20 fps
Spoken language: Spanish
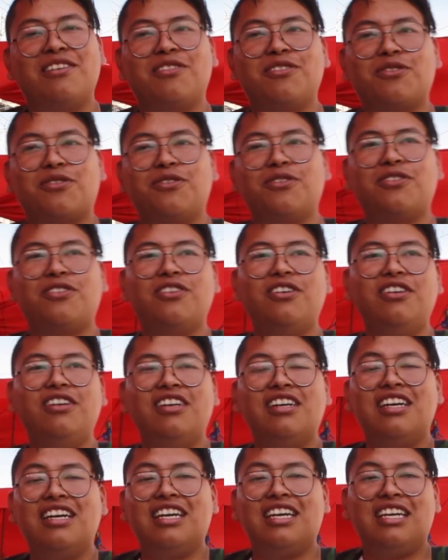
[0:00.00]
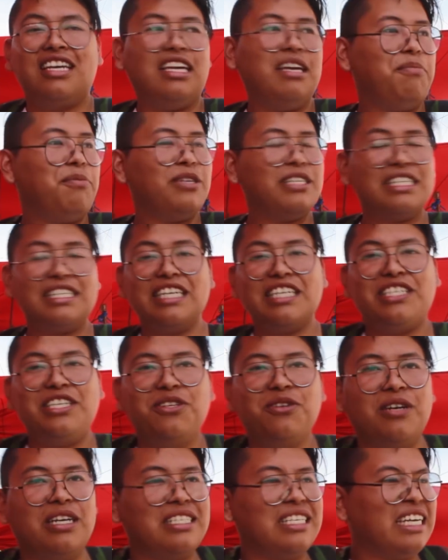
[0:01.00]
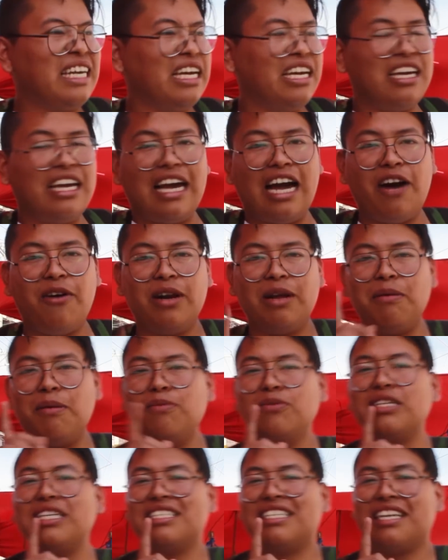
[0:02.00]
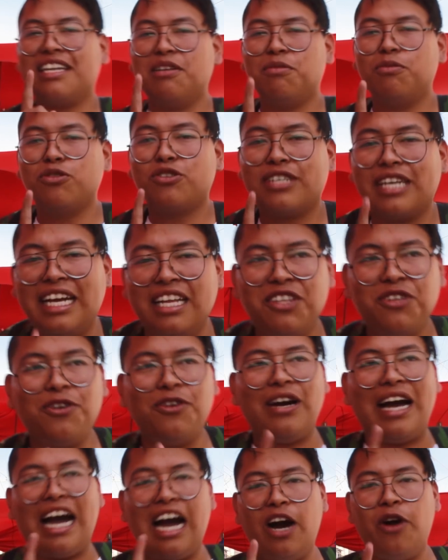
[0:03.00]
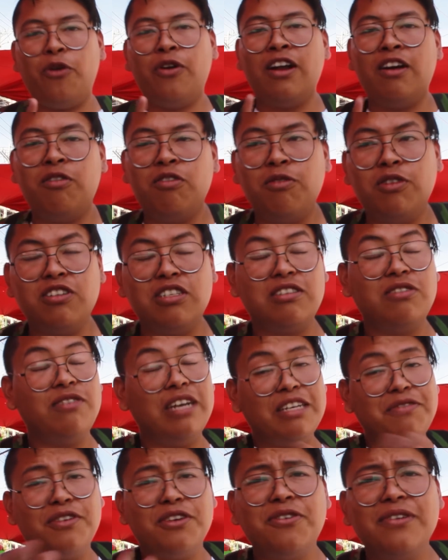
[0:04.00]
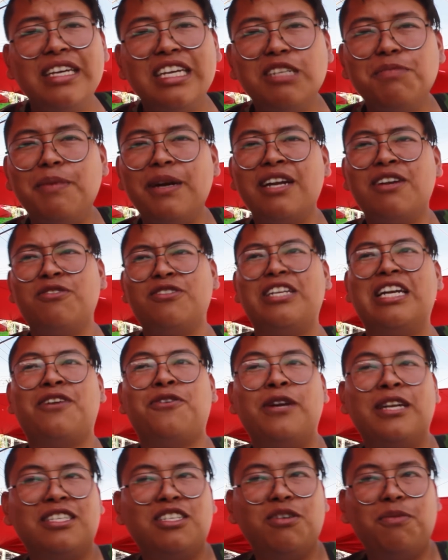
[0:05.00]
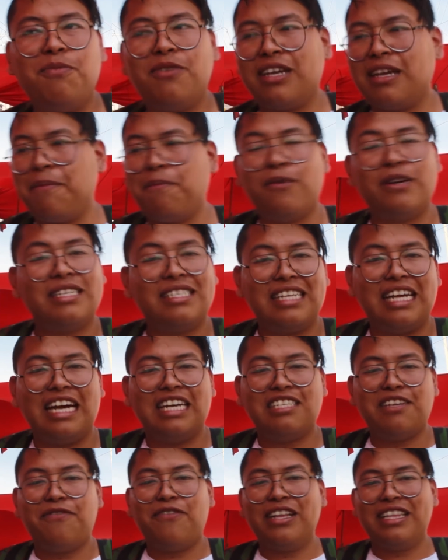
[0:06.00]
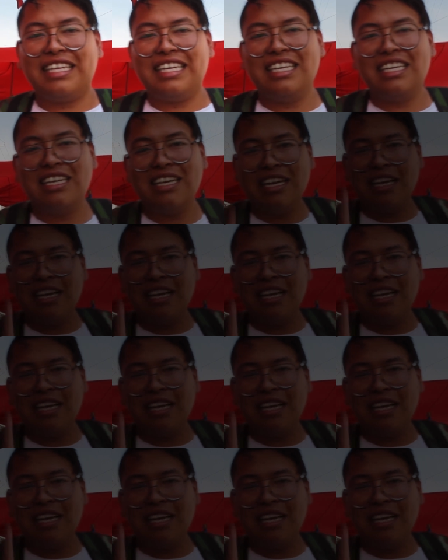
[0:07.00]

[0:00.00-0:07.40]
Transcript: nos costó y pues está chido, así que ahora vamos a seguir buscando ahora unos, unas figurillas para nuestra colección porque pues hace falta.